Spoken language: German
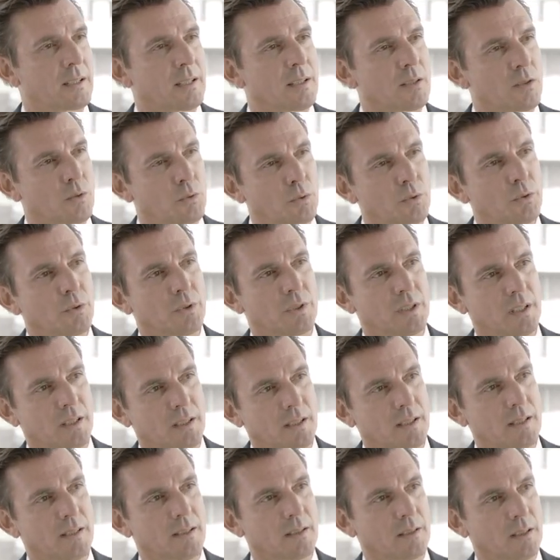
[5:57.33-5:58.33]
ganz gut durch die
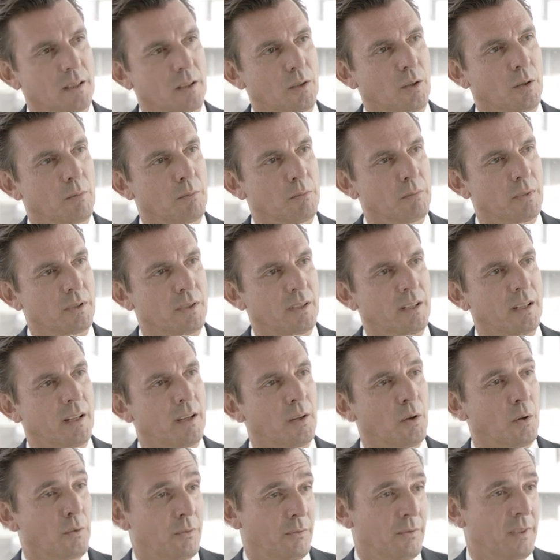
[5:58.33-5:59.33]
Krise gekommen
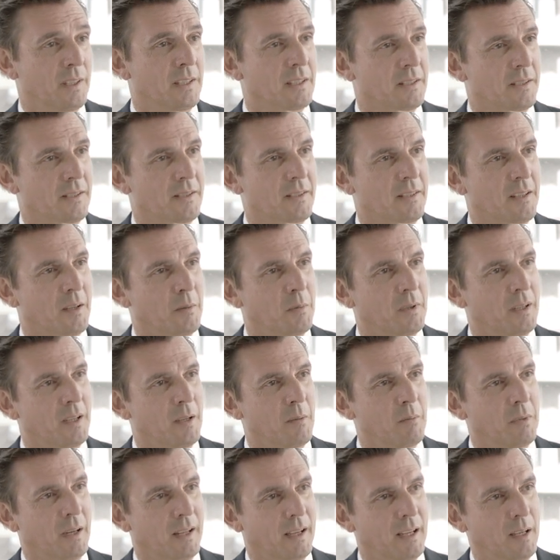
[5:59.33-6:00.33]
bisher. Hoffen wir, dass es dabei
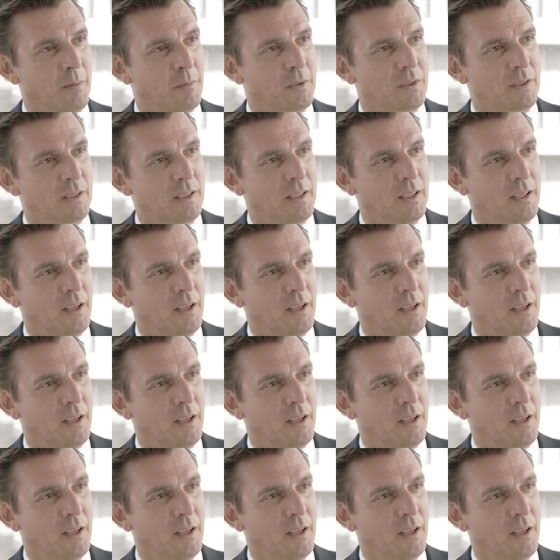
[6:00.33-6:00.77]
bleibt.